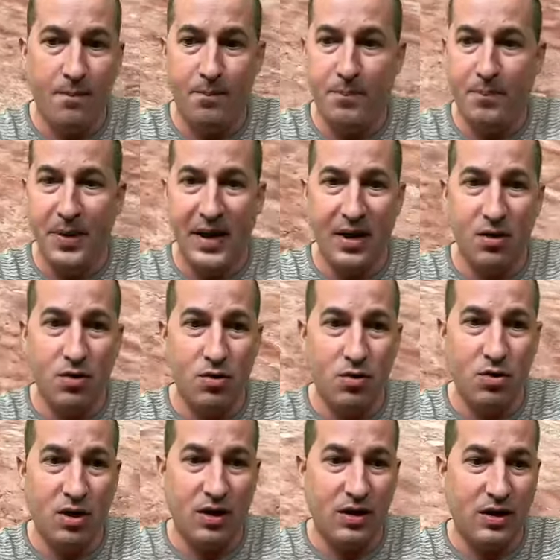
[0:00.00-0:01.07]

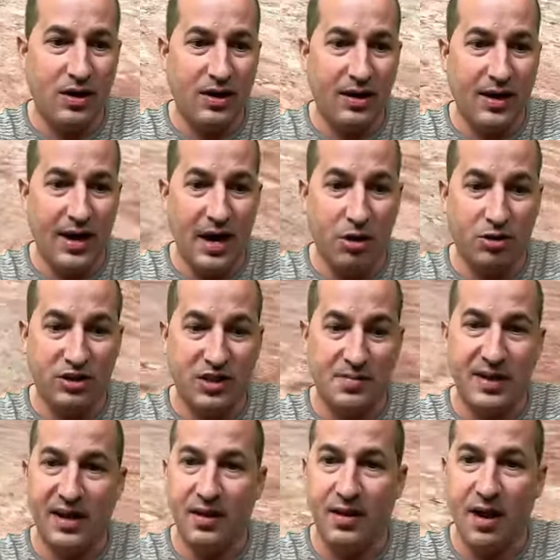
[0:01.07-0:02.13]
Pero la cosa está
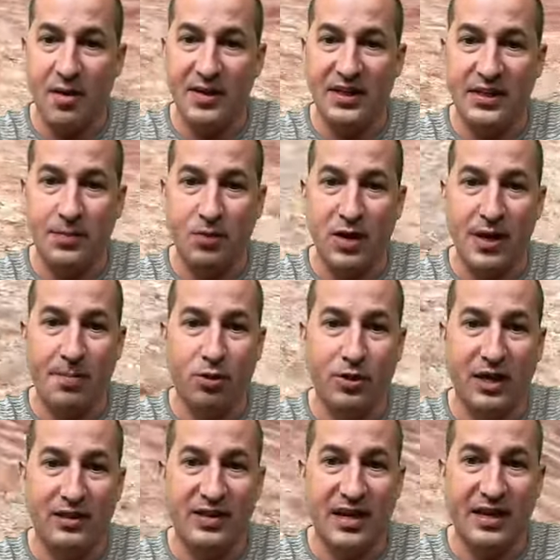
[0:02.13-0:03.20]
mal. A ver si se pueden
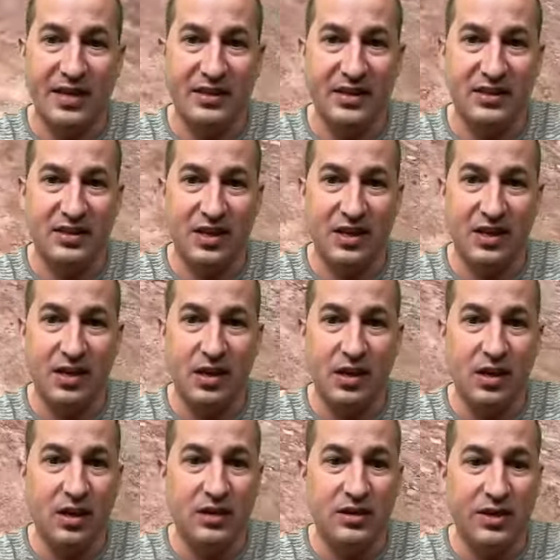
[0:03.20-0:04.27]
spotear tanques en C.
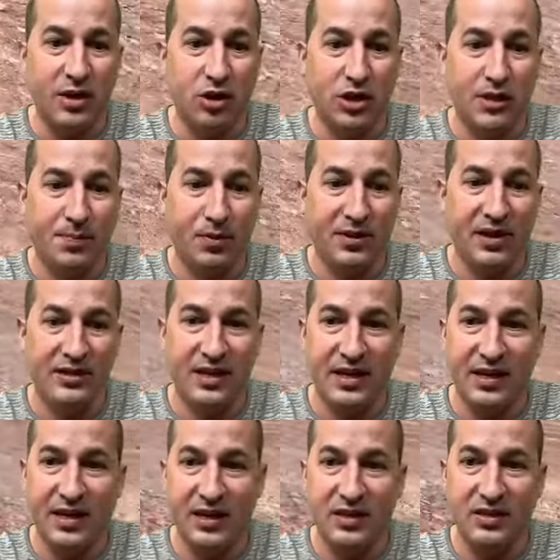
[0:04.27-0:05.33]
Si no se spotean
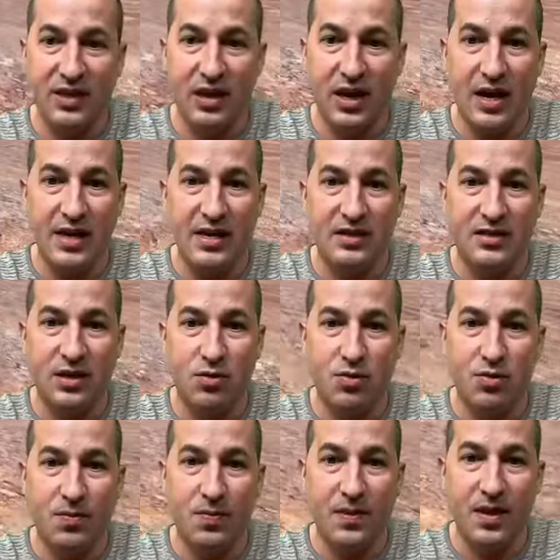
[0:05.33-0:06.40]
tanques en C, ahí está uno.
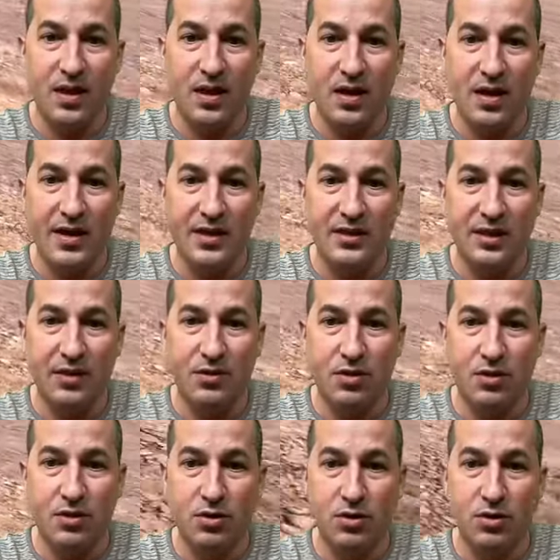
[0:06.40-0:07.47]
Ahí está
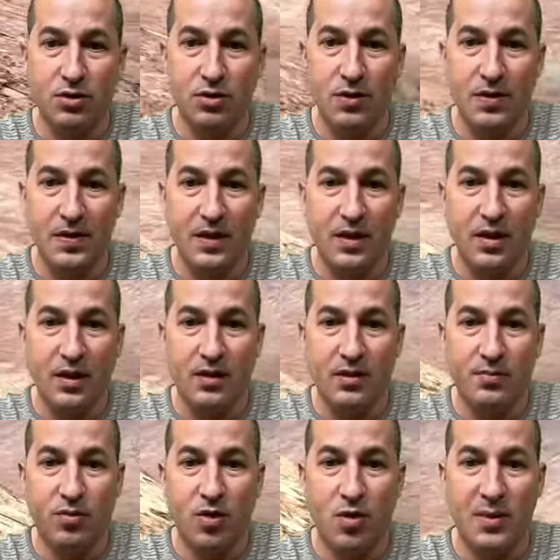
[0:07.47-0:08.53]
dos.
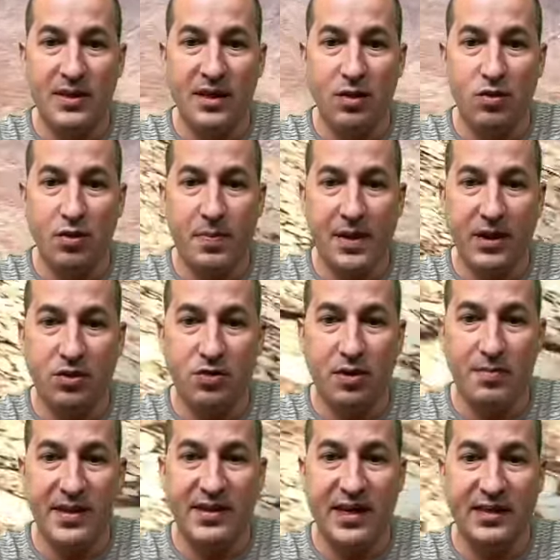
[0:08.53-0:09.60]
Podemos meterle un disparito
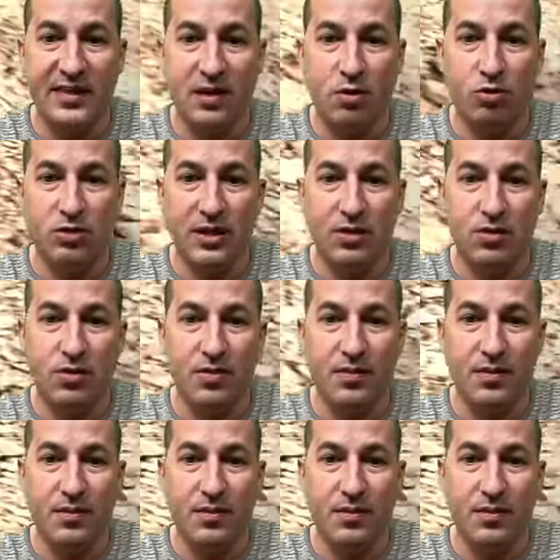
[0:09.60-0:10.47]
mientras que están cruzando.